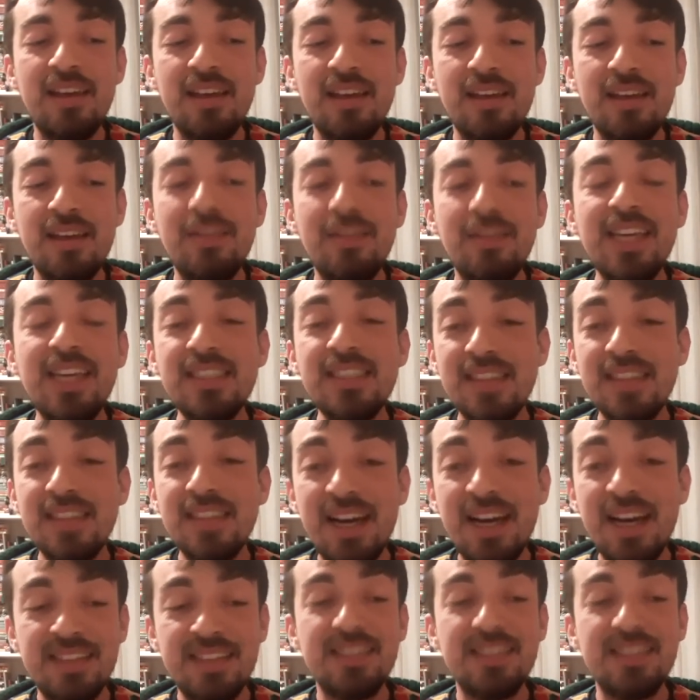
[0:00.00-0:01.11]
ve
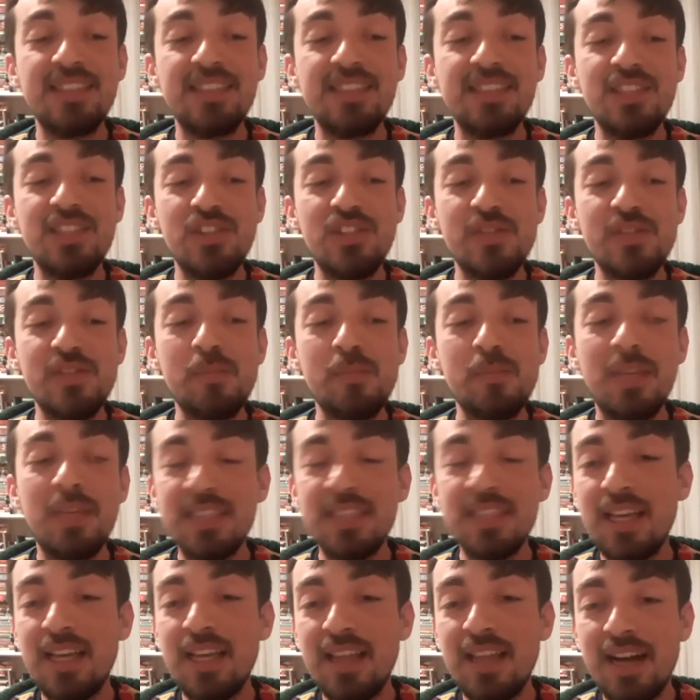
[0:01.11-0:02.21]
insan
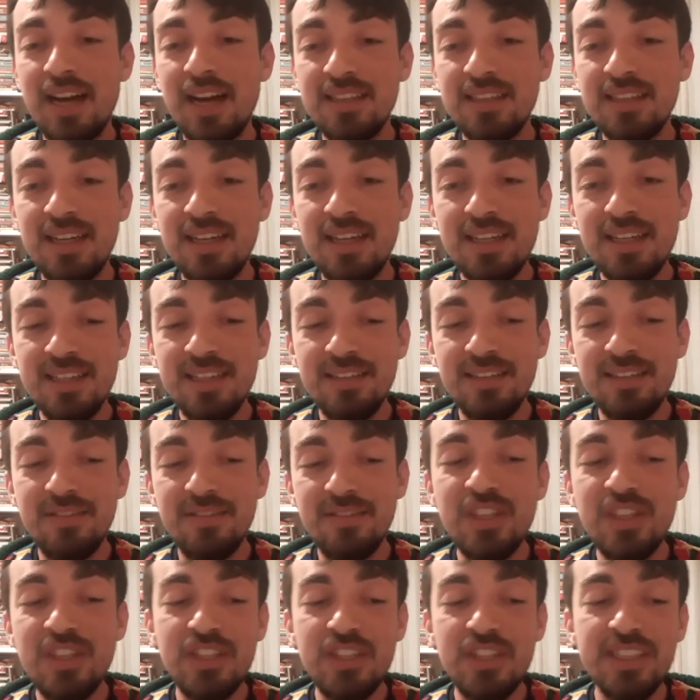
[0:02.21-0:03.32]
masallarda
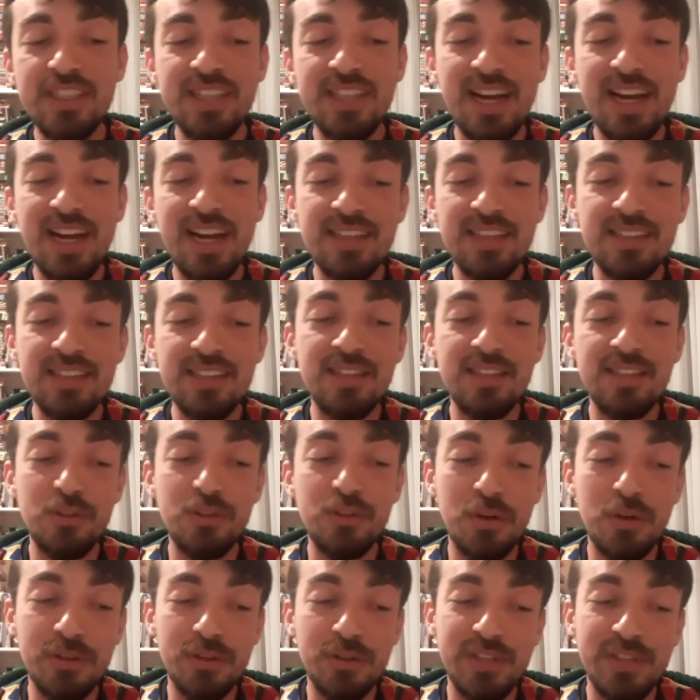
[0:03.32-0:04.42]
ve şiirlerde
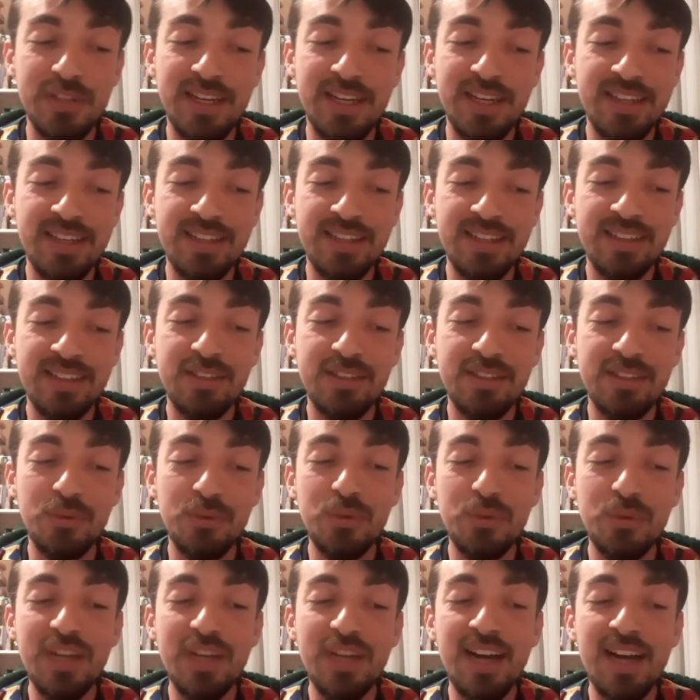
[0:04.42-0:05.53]
tanıyorsa
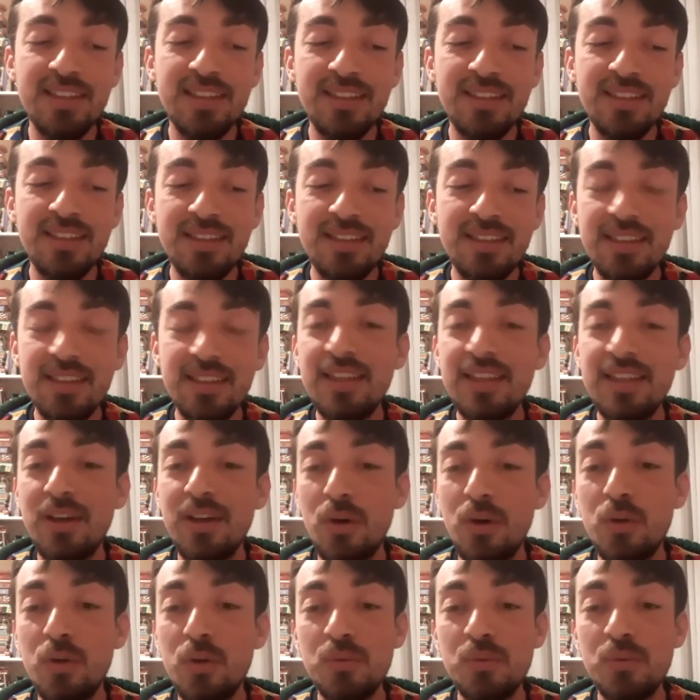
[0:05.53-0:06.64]
dünyanın
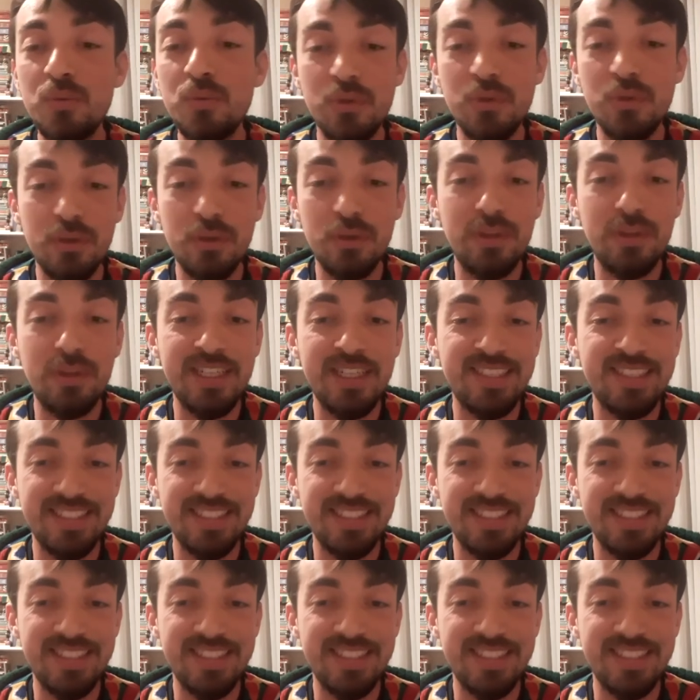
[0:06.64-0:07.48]
ölümsüz öykülerini.